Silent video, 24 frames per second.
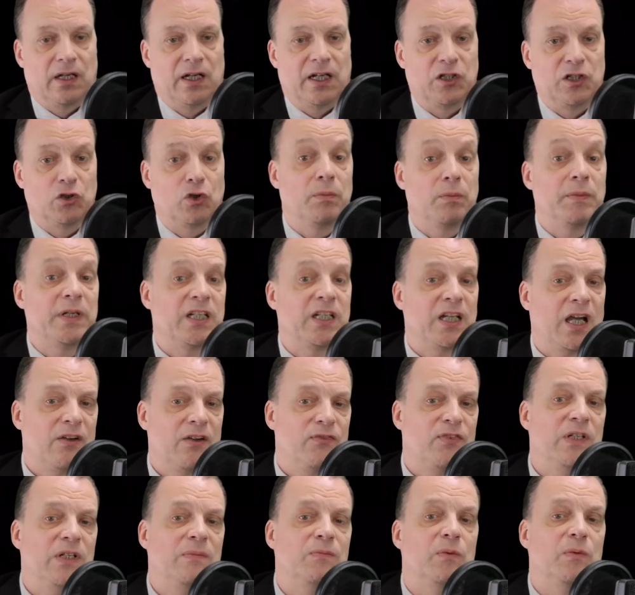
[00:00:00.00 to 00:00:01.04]
Ein
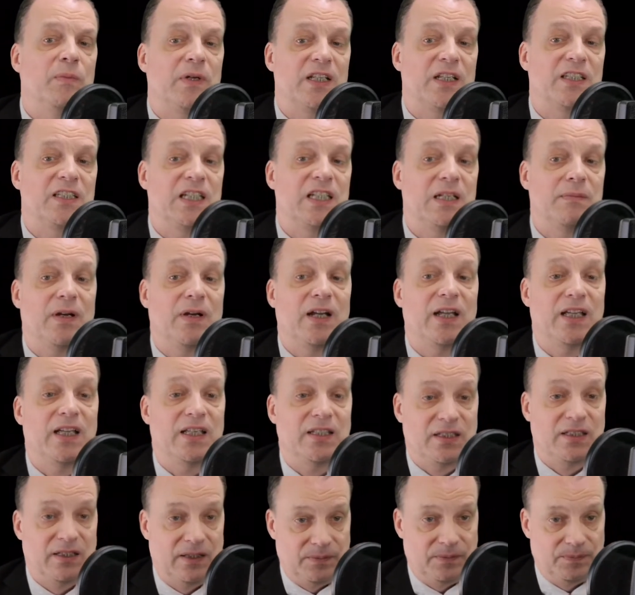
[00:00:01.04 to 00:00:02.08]
Dokumentarfilm über das Thema
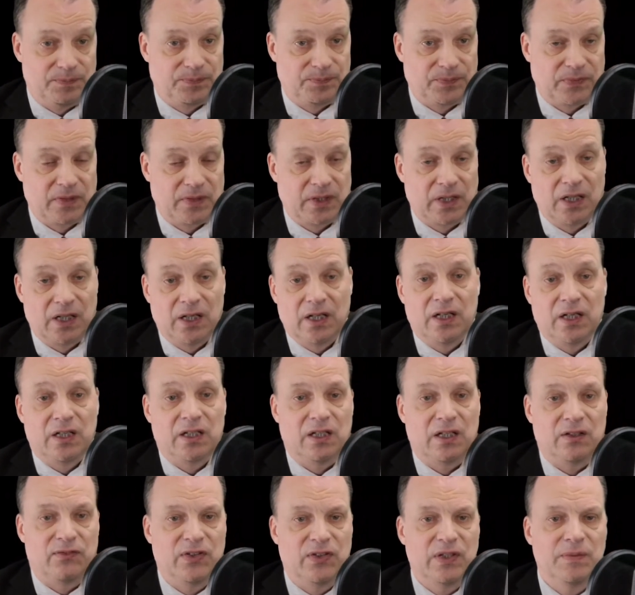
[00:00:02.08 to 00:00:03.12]
Essen.
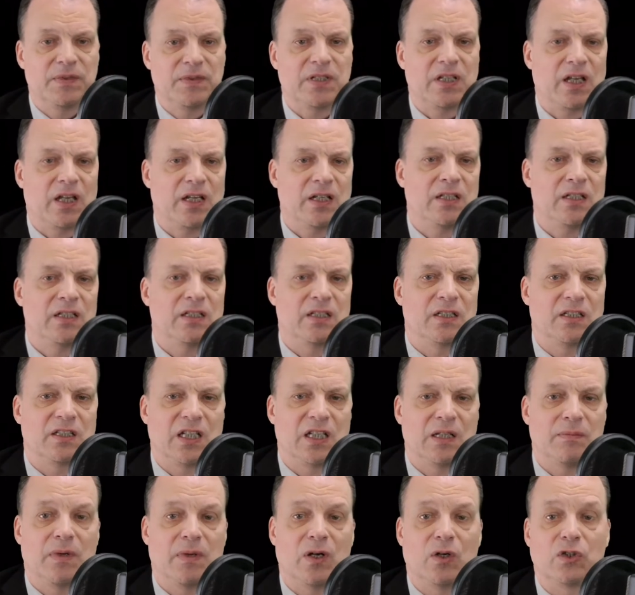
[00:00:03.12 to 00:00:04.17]
Der Film zeigt dieses
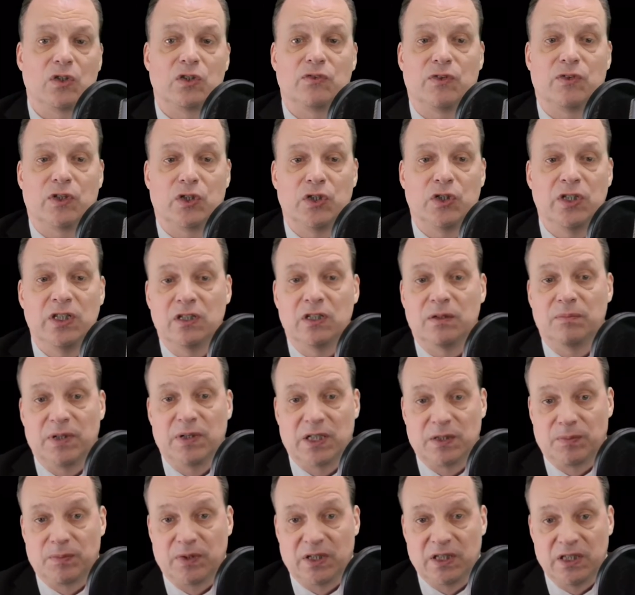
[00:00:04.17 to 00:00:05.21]
Thema aus verschiedenen
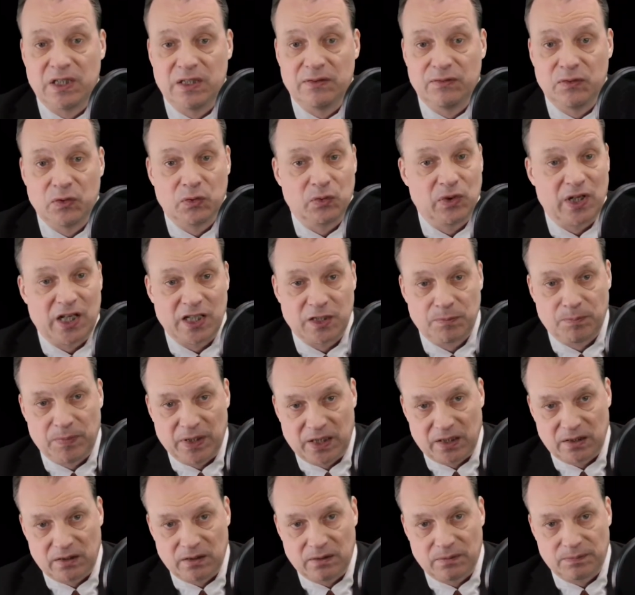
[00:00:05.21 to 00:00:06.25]
Perspektiven und
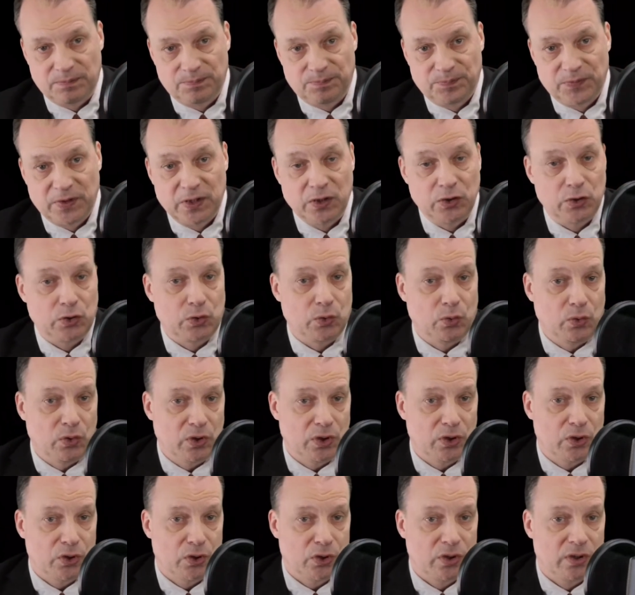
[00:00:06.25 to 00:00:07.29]
Aspekten.
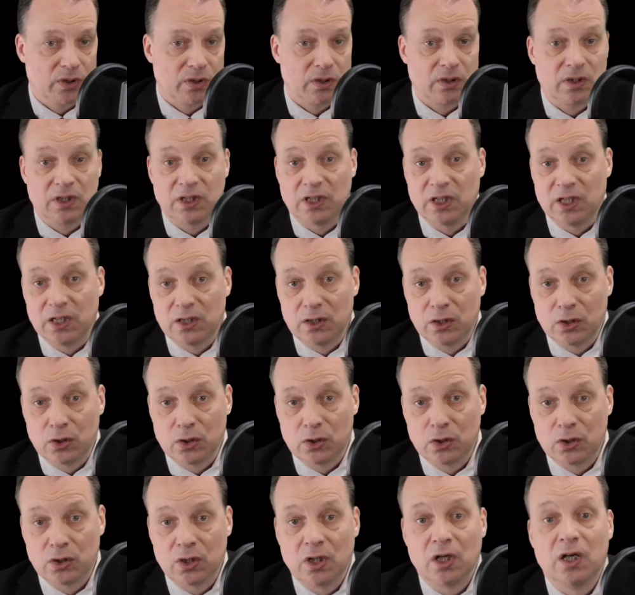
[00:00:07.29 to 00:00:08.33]
Historisch,
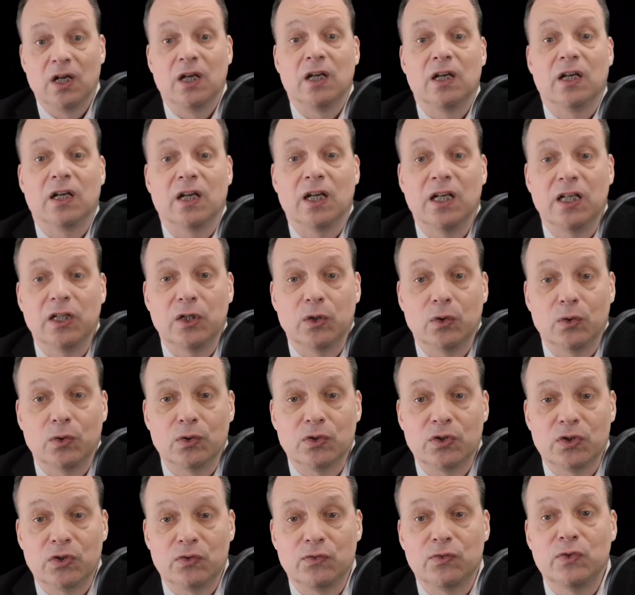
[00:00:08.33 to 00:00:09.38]
genetisch,
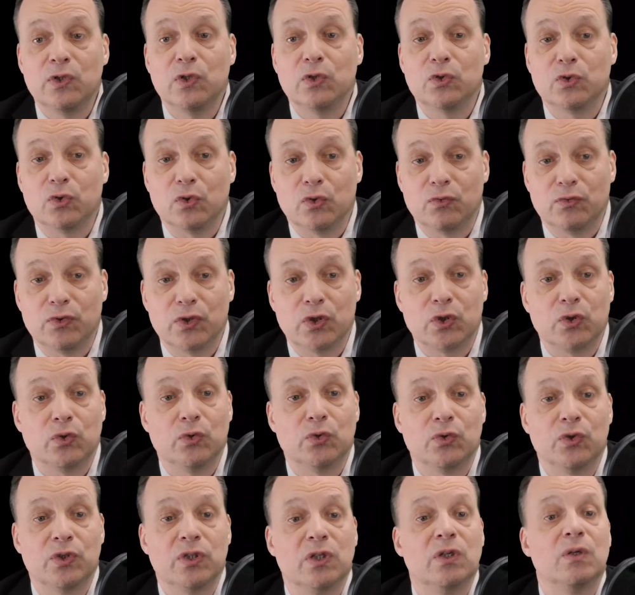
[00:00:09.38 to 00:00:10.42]
religiös, philosophisch
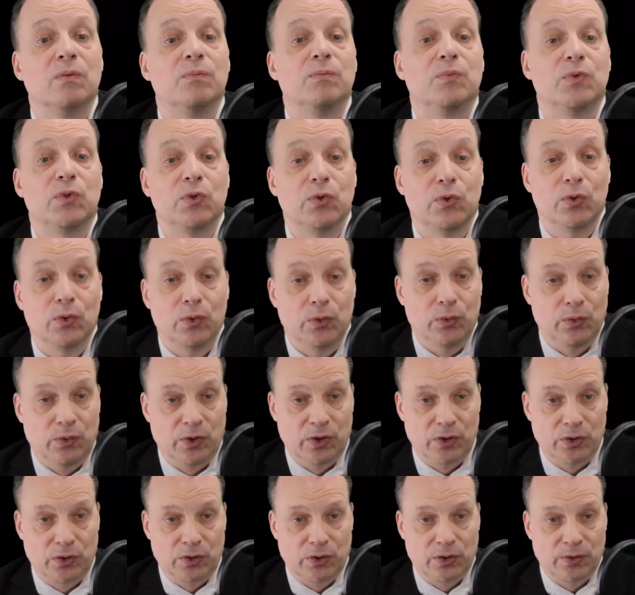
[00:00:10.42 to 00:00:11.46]
und
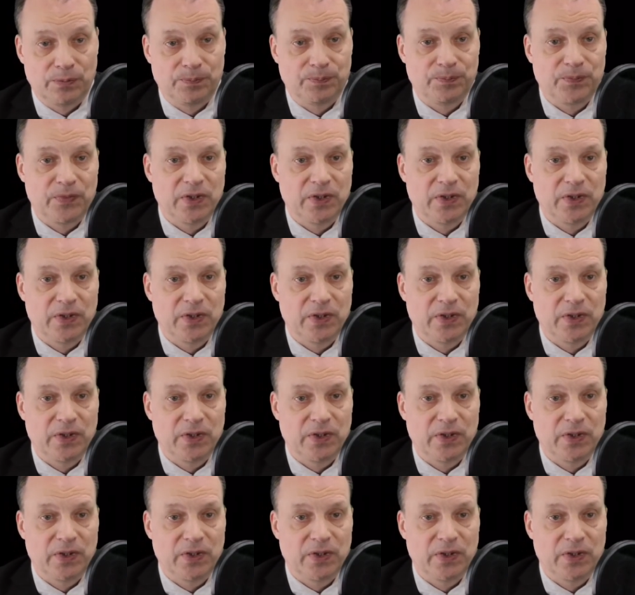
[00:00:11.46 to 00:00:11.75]
psychologisch.